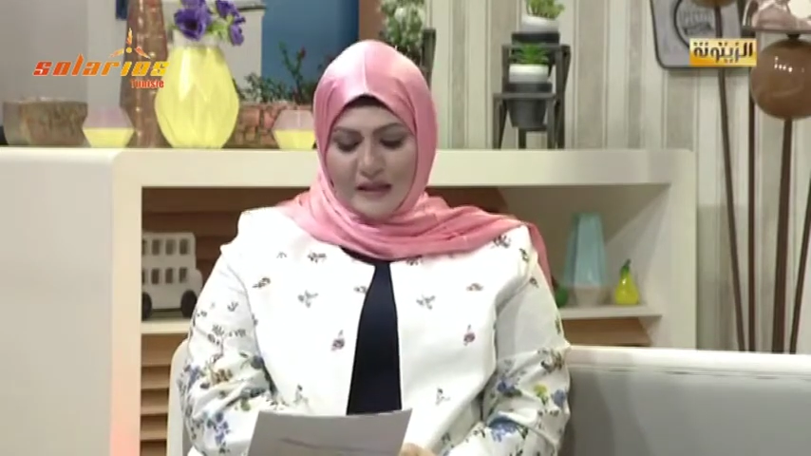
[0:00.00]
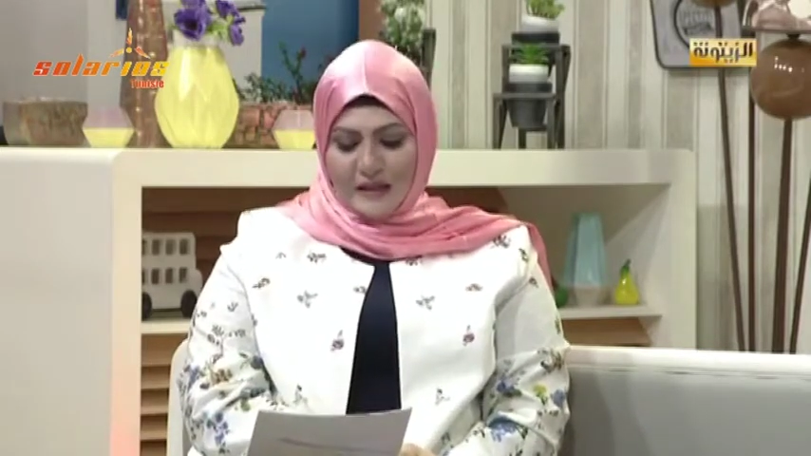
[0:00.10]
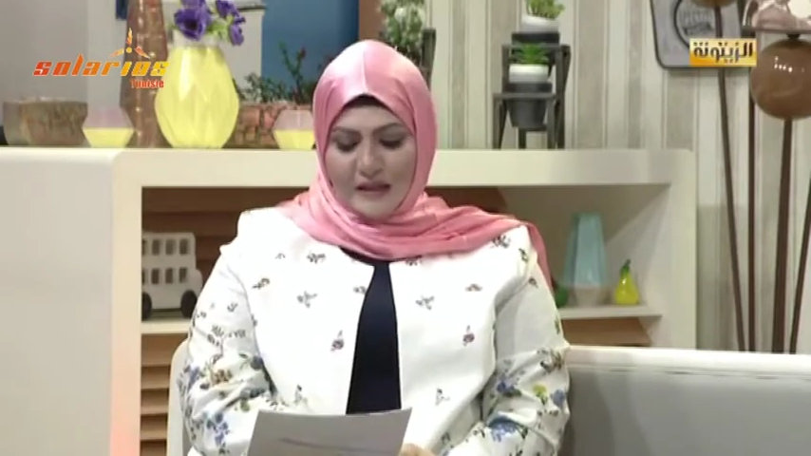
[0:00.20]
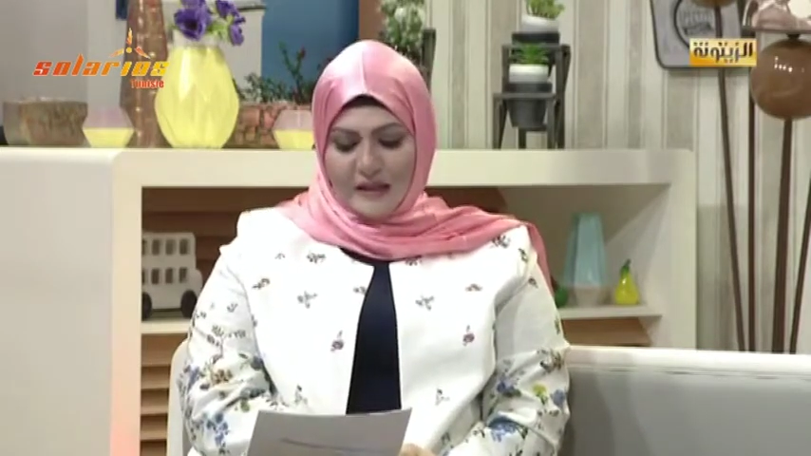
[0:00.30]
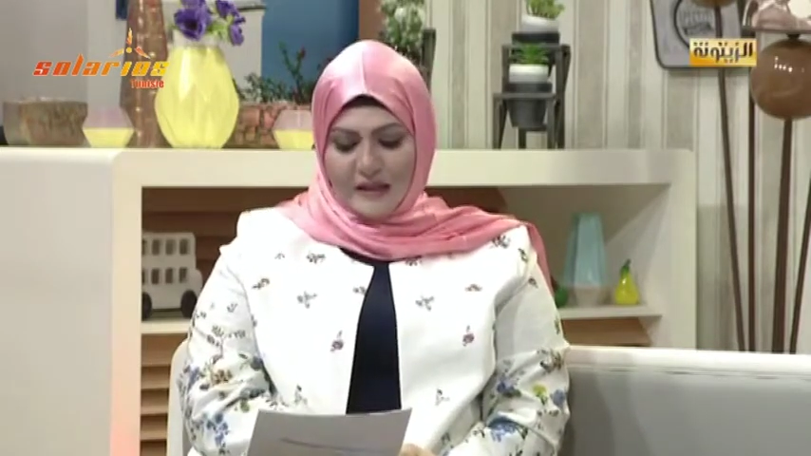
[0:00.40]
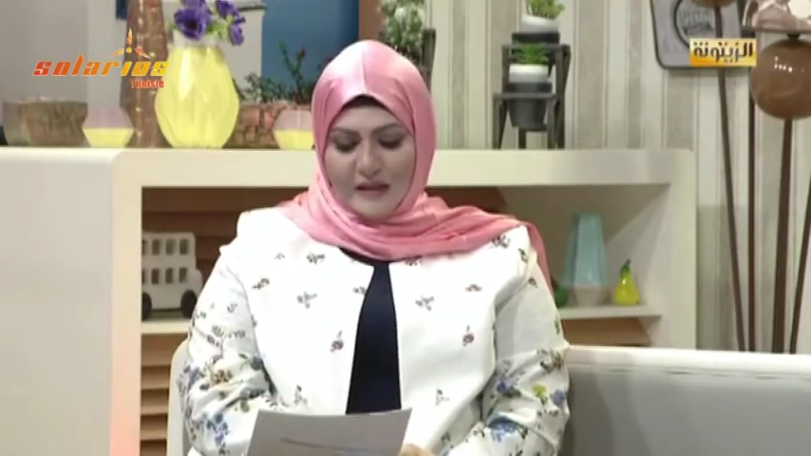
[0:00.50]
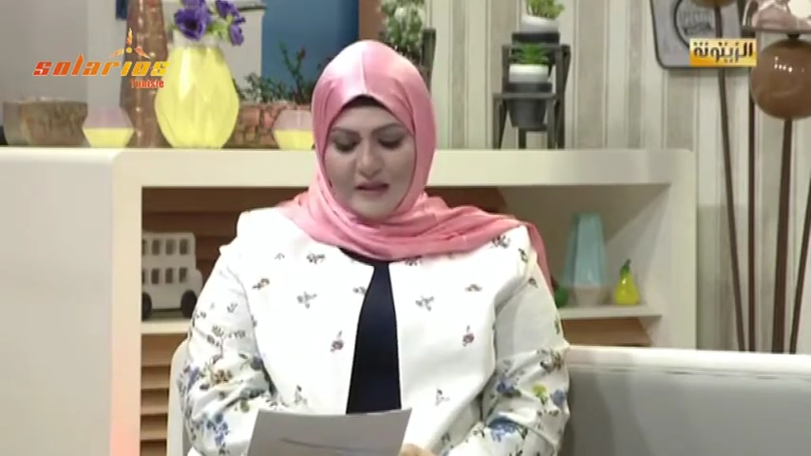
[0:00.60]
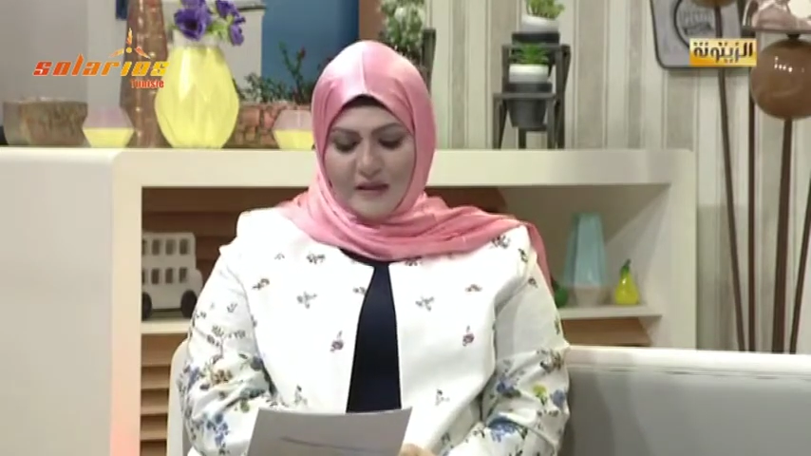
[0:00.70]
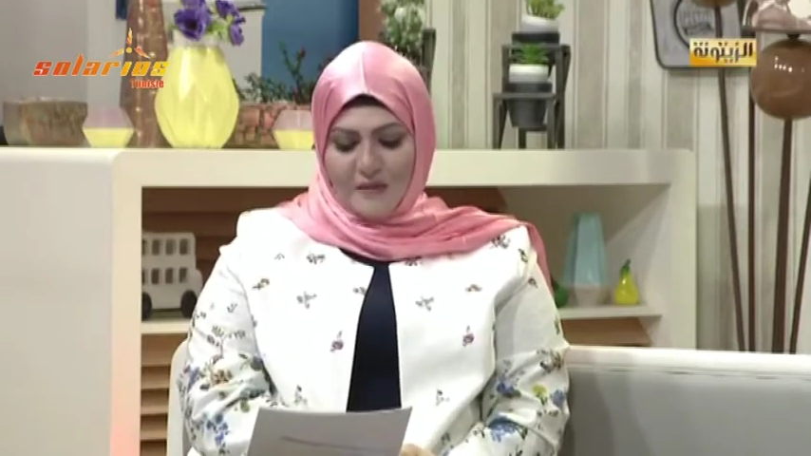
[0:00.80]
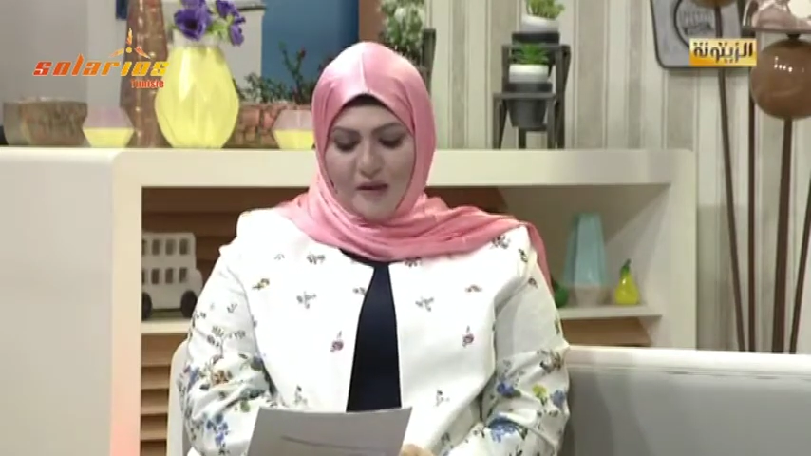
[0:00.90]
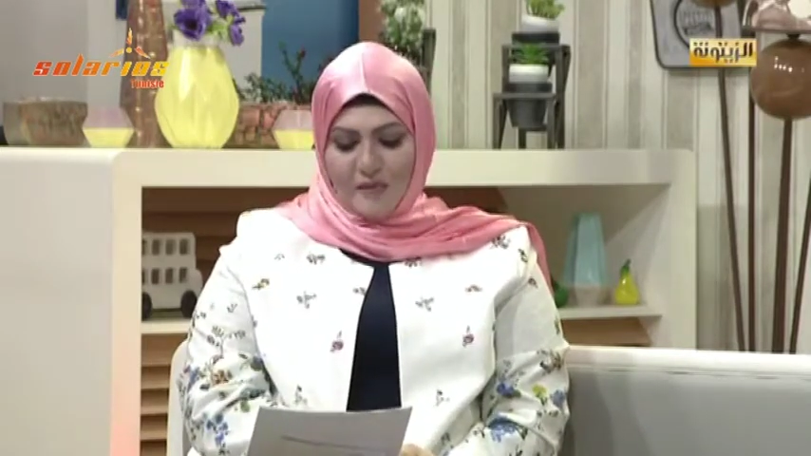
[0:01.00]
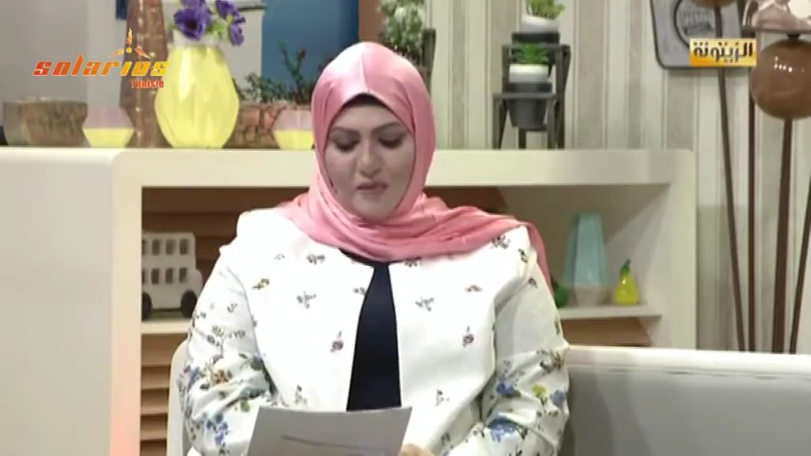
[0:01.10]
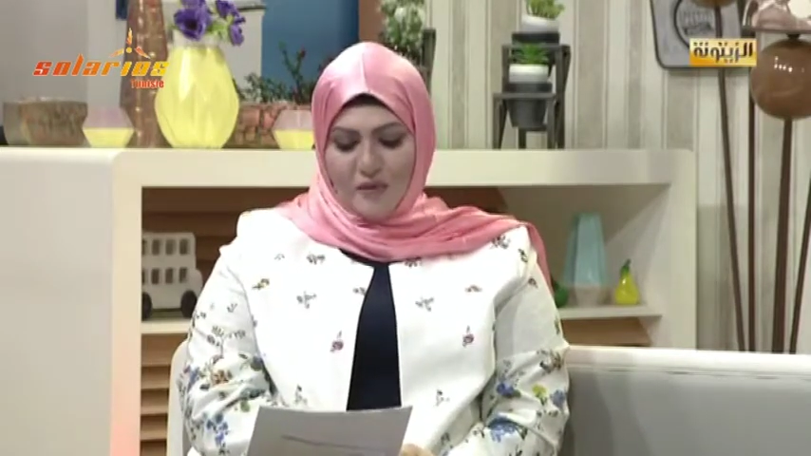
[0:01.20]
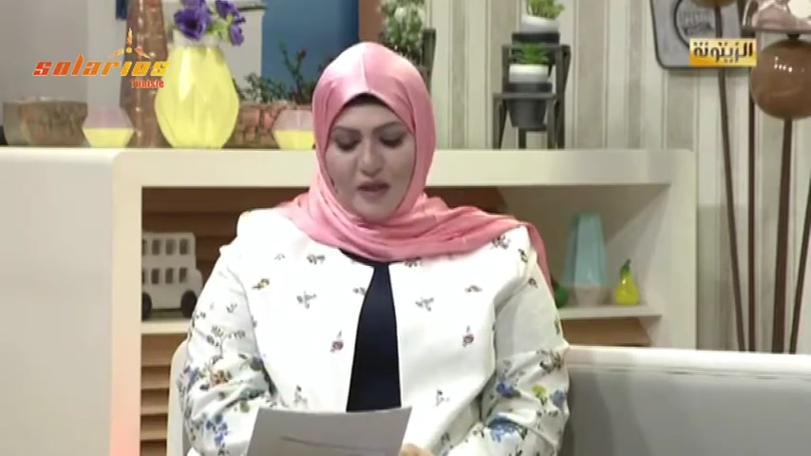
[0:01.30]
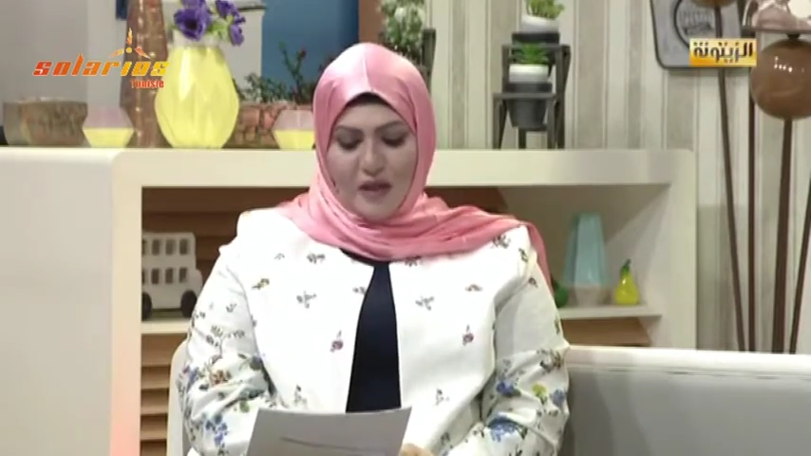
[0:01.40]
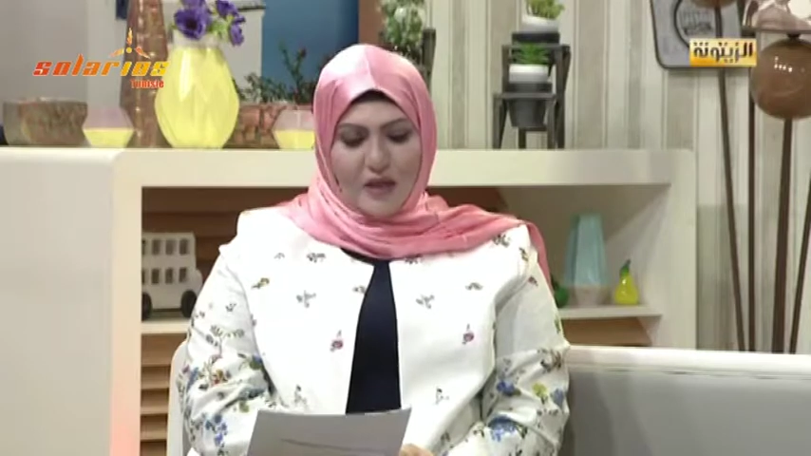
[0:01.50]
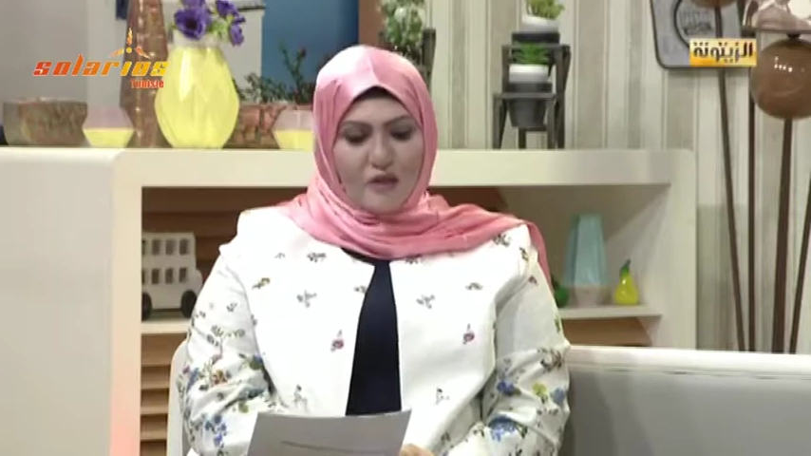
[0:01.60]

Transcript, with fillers: آه سي محمود